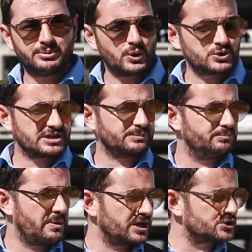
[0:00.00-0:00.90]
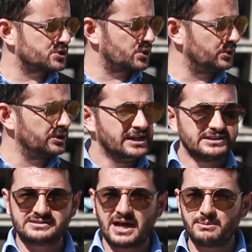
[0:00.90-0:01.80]
площадь большой.
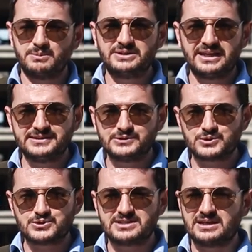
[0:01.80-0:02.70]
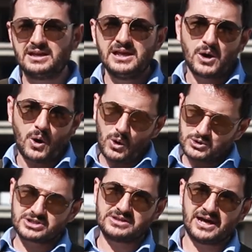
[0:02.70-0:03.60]
В самом деле, друзья, очень